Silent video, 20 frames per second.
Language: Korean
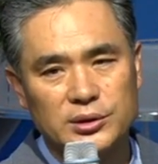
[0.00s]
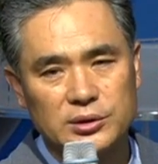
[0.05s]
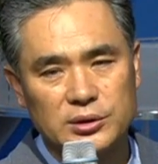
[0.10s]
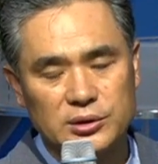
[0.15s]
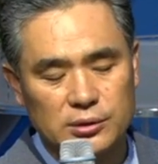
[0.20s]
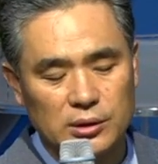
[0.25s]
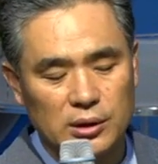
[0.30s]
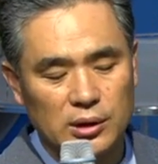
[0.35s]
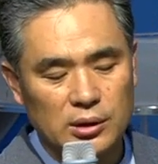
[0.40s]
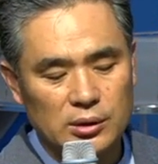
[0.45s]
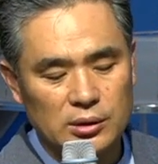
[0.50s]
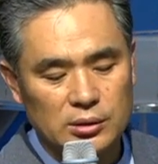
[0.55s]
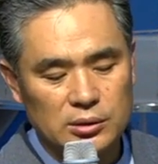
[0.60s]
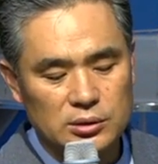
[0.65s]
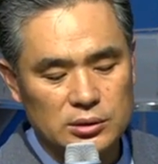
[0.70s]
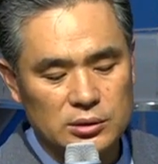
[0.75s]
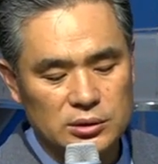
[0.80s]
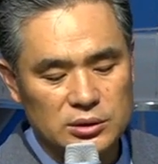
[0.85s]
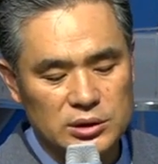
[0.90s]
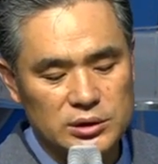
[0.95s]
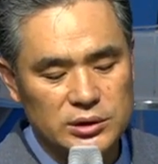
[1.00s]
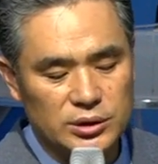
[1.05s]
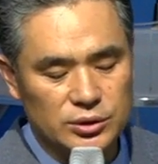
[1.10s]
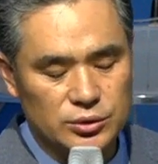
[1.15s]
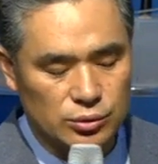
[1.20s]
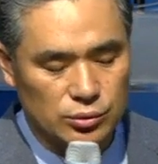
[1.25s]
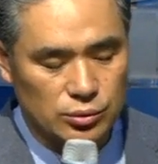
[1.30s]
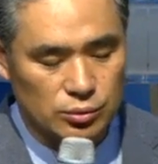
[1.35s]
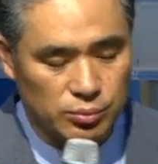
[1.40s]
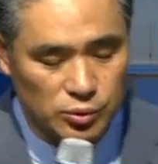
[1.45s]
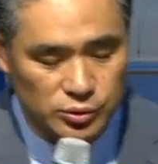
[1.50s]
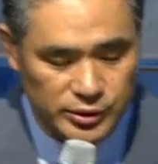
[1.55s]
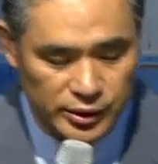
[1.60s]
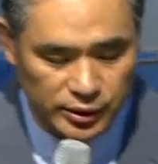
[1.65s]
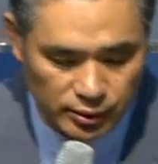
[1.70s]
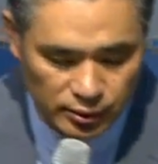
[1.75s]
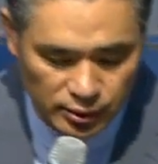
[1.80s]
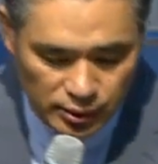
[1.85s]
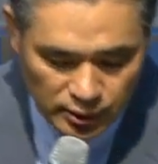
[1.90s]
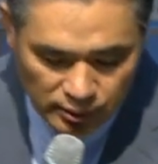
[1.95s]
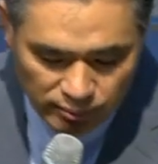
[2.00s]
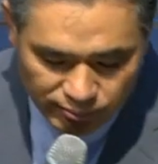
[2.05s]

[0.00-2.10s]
그, 실제적으로 보세요.